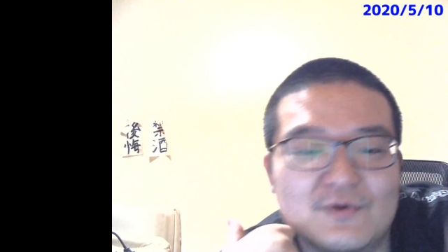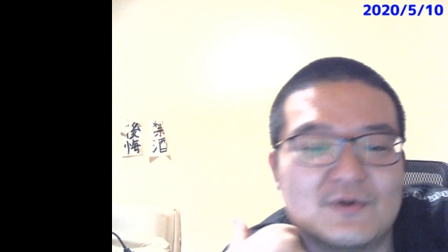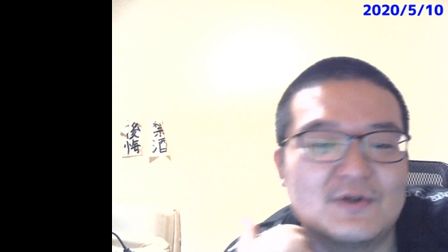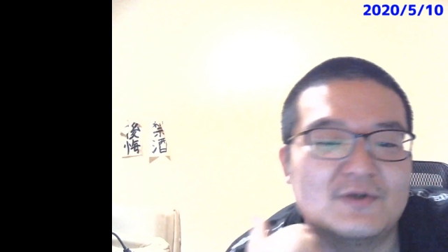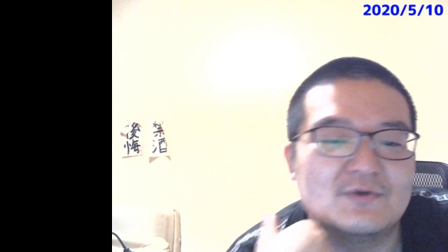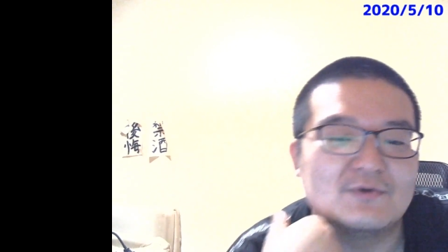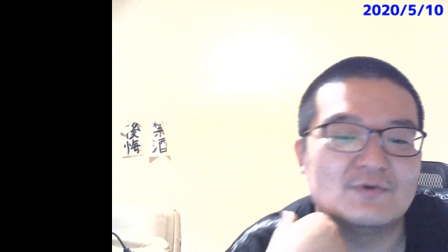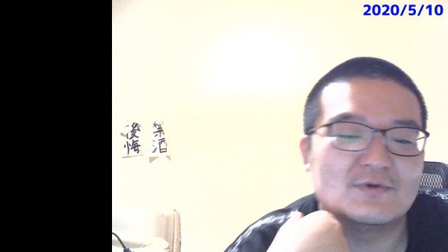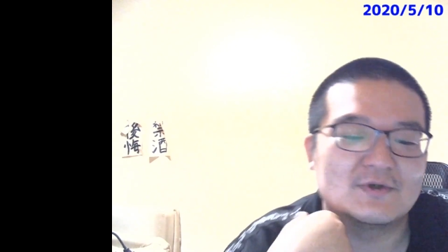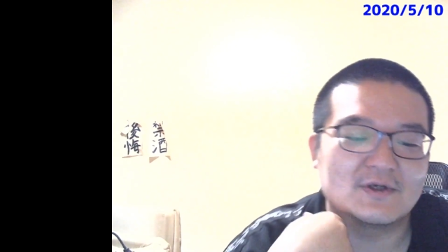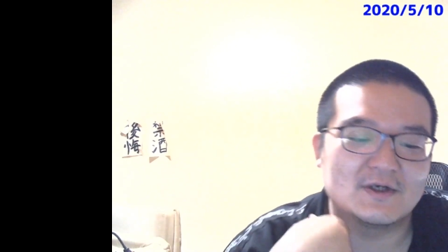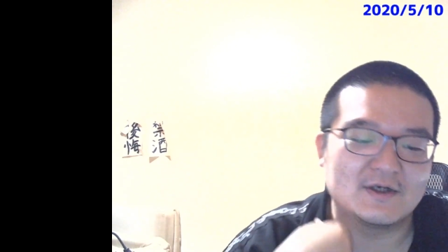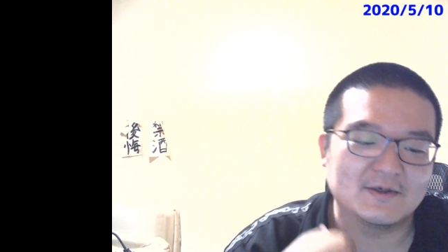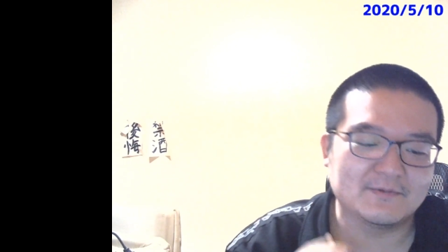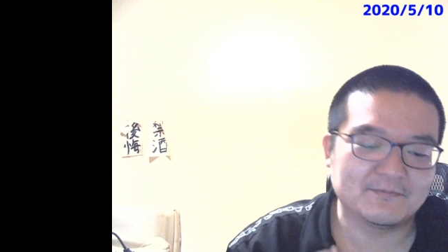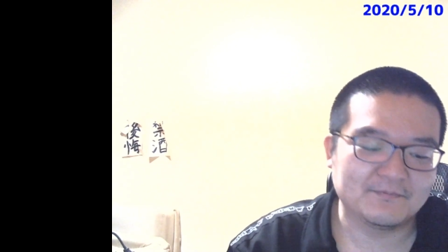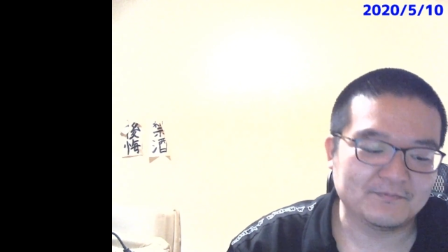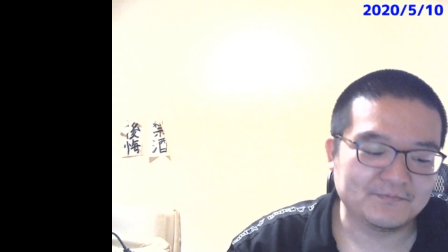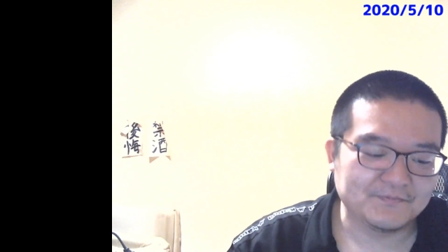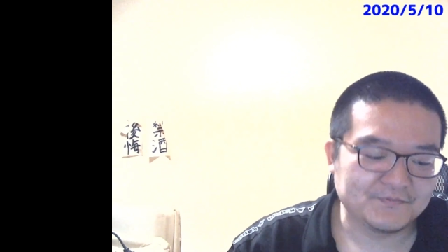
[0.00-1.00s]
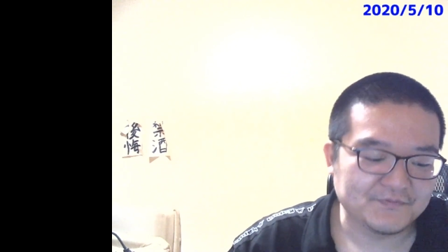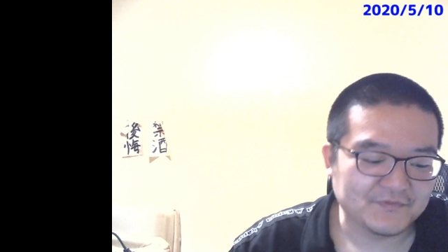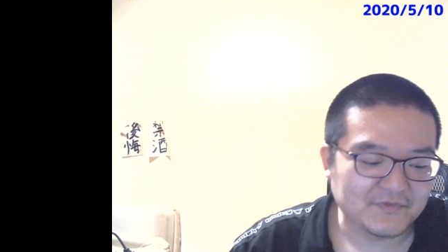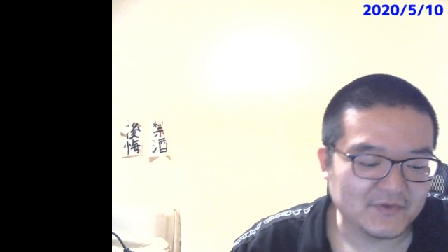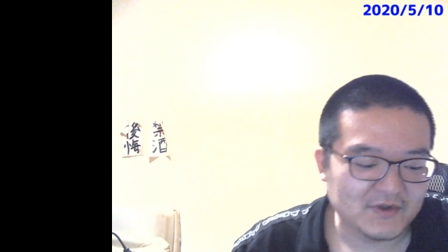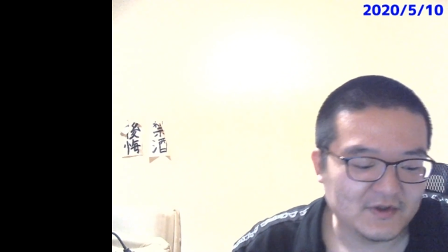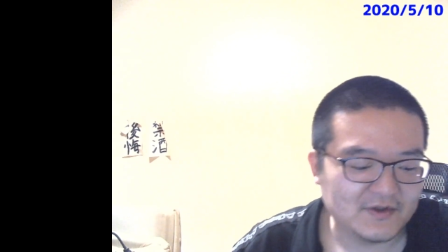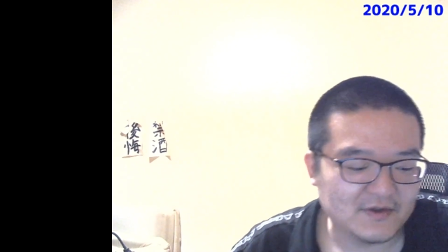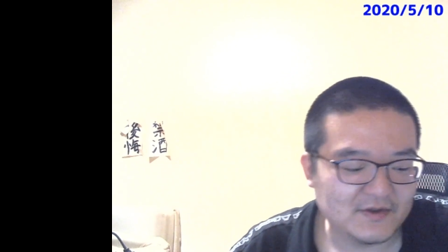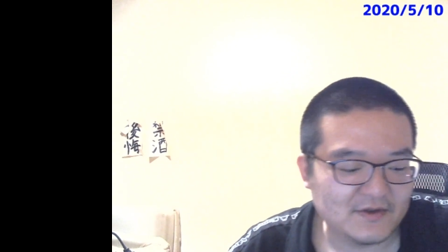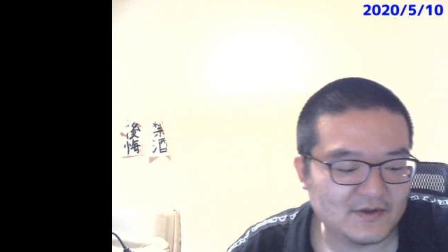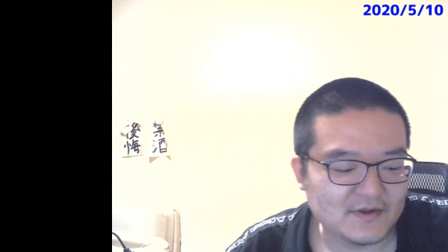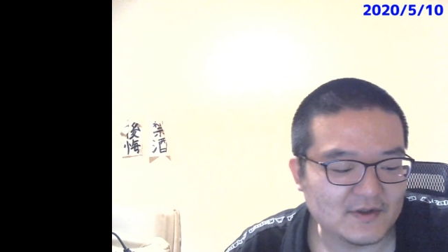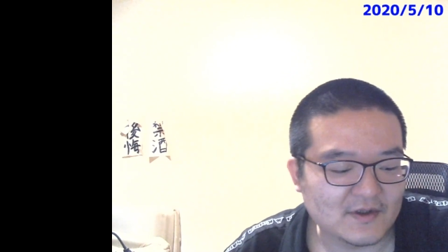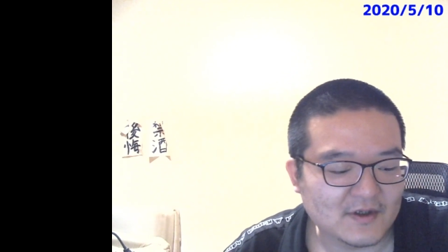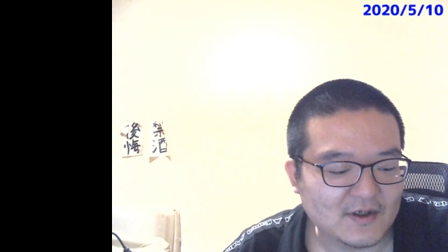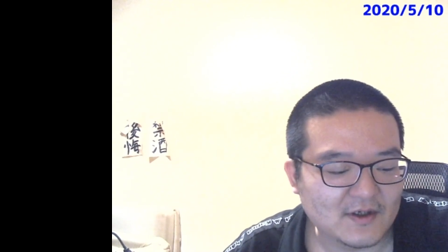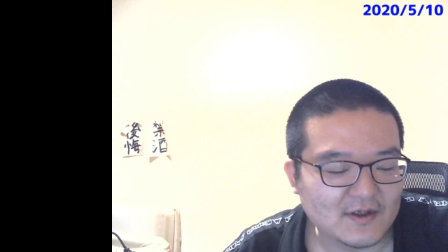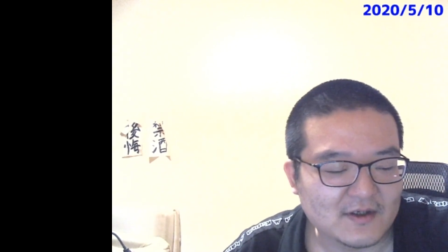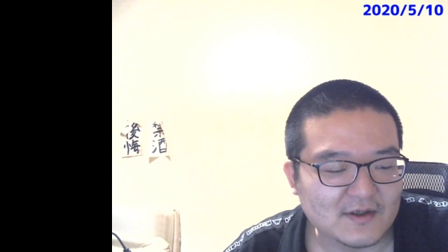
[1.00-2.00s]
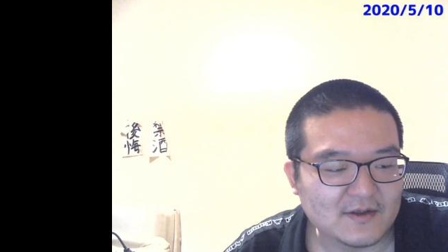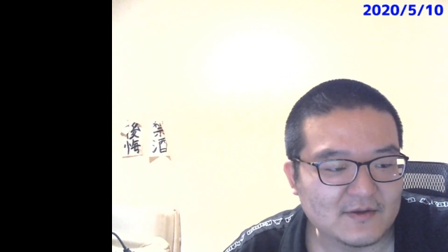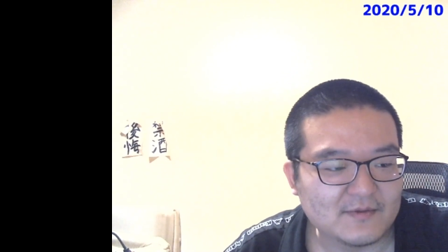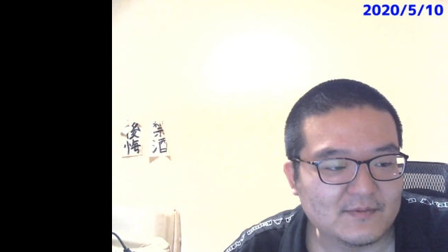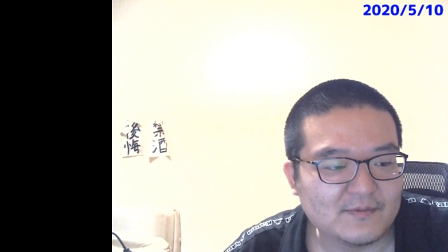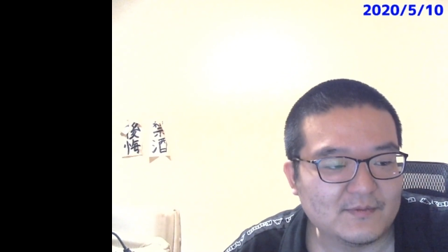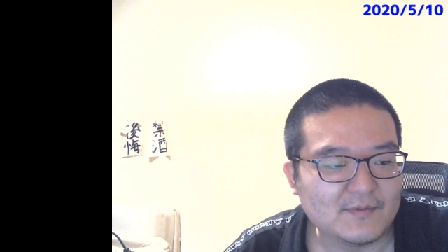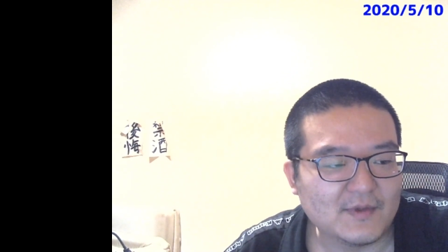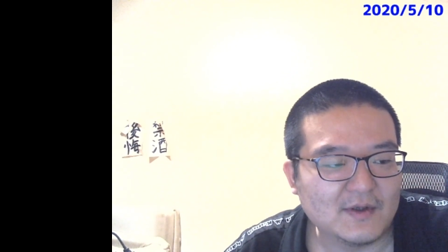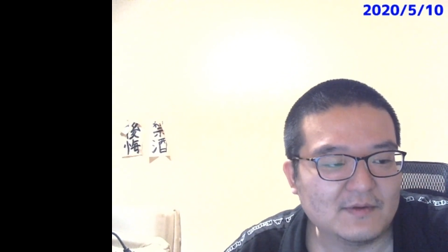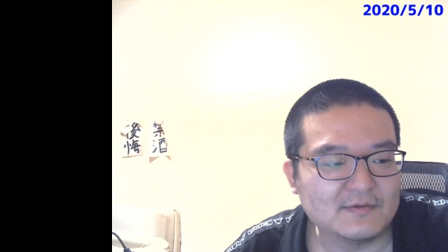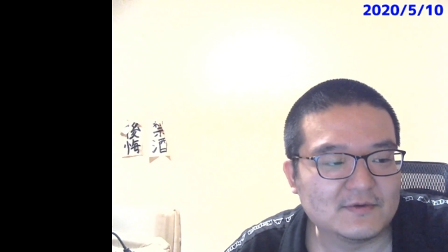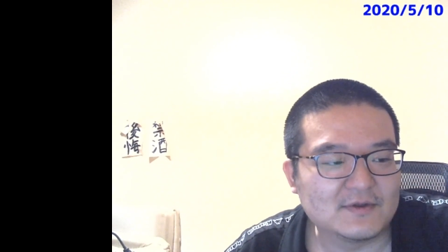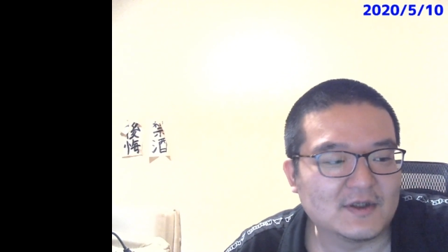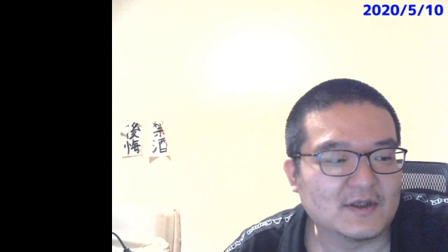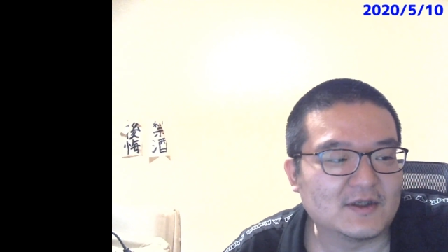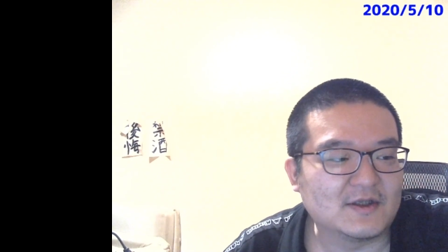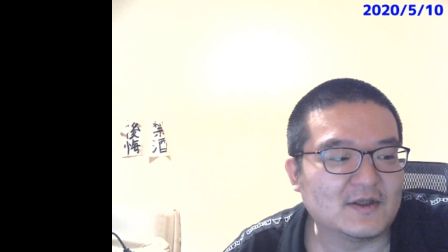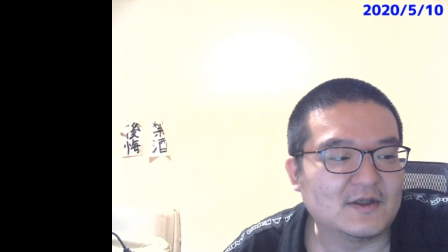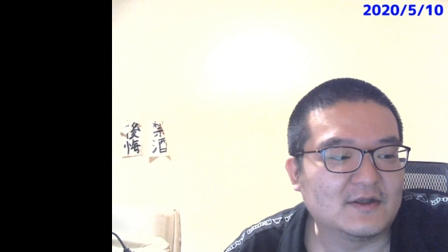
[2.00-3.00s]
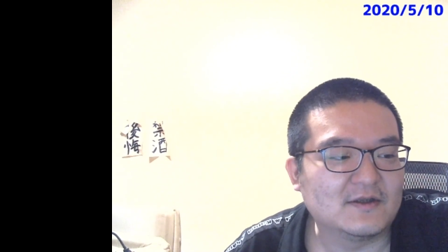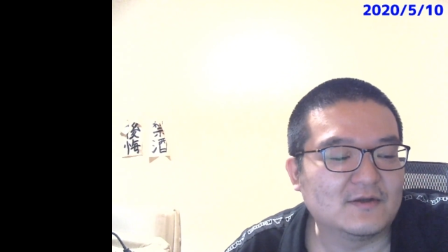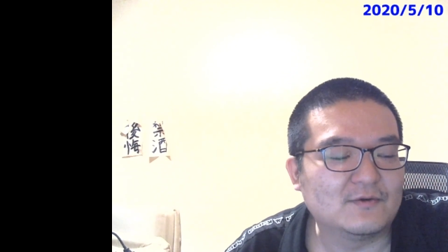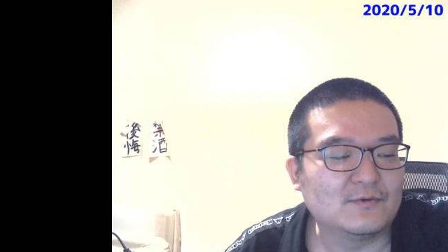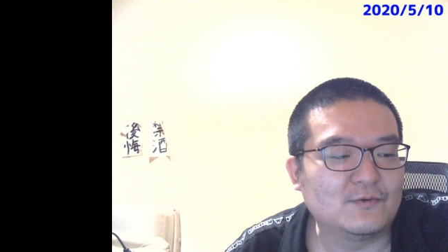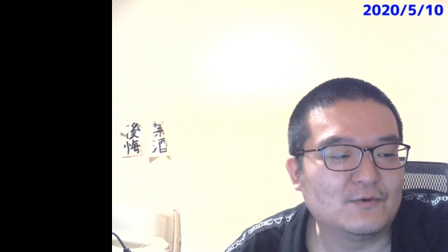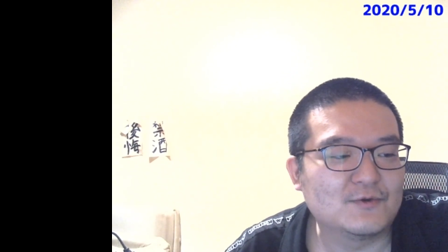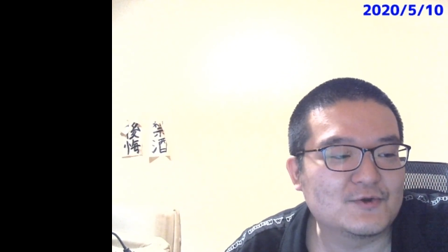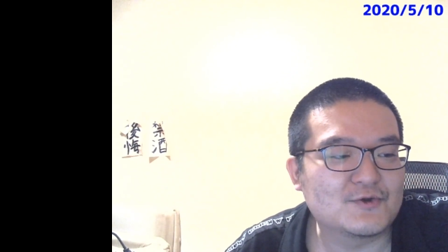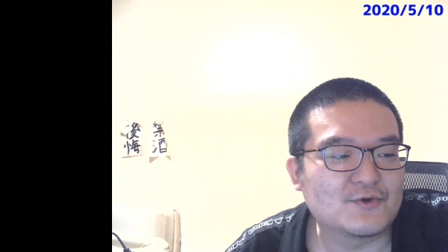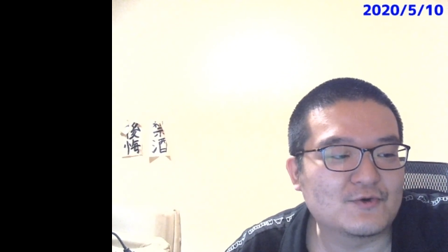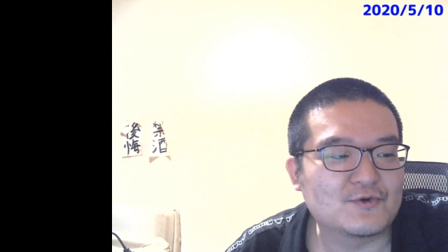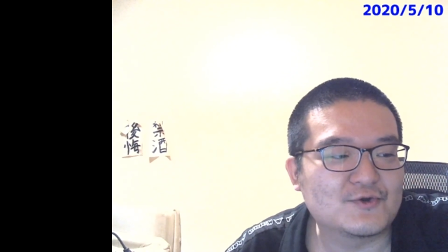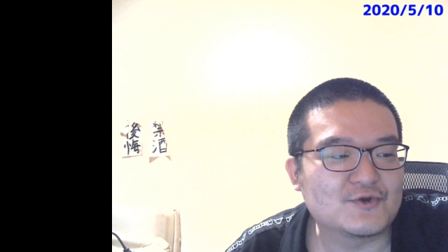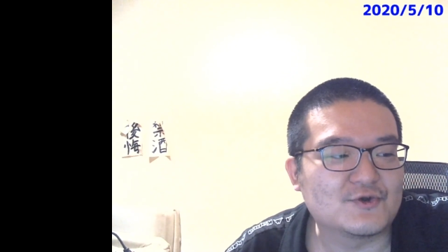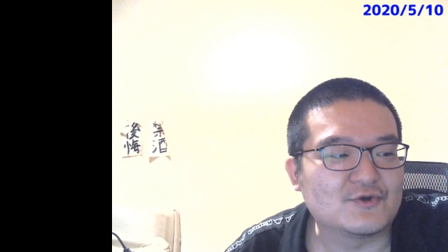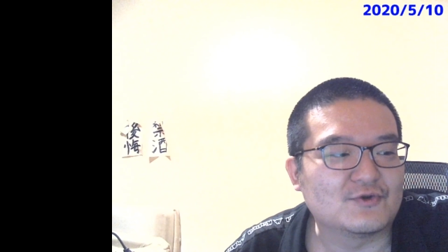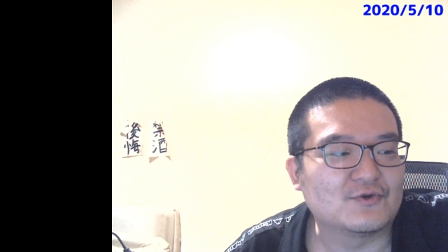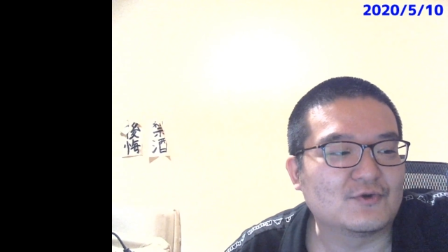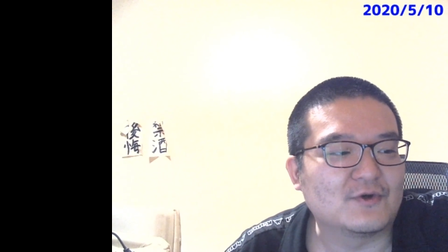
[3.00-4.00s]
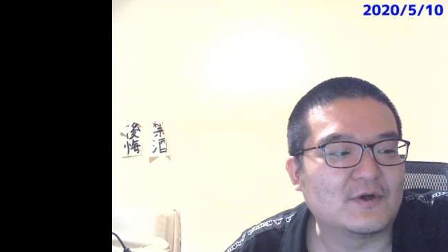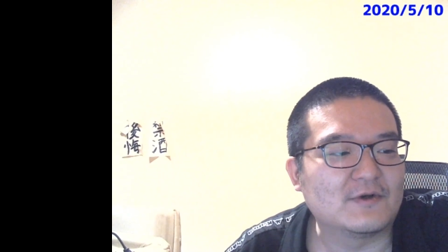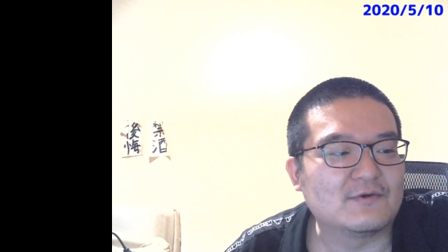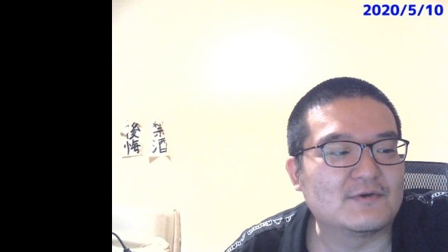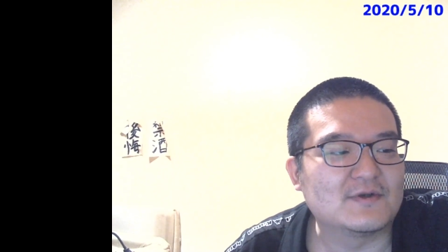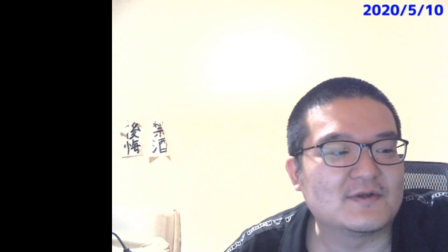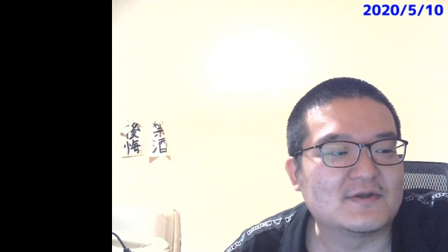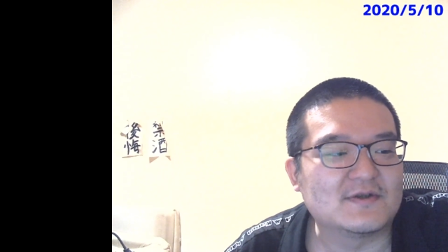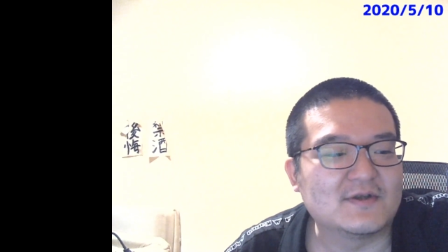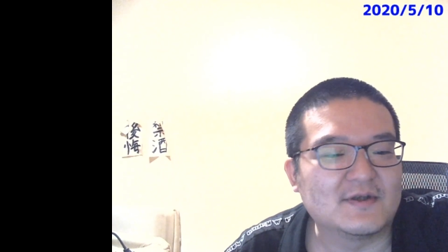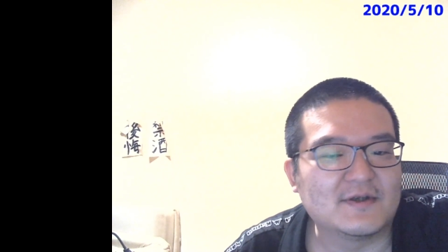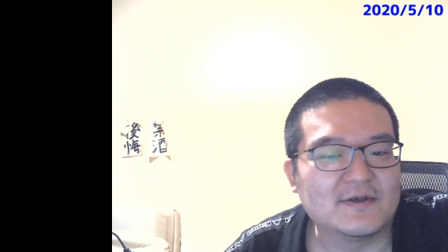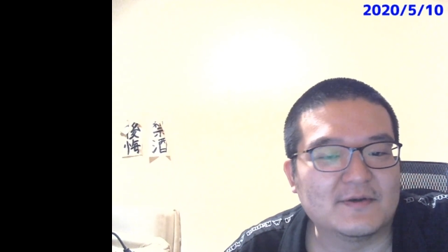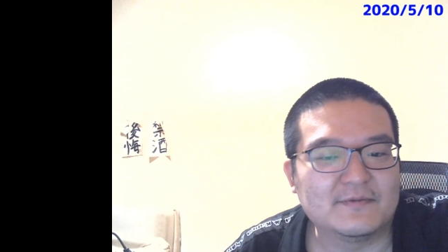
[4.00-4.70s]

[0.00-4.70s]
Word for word: 気というか、なんかまぶたに黄色腫とかいうやつ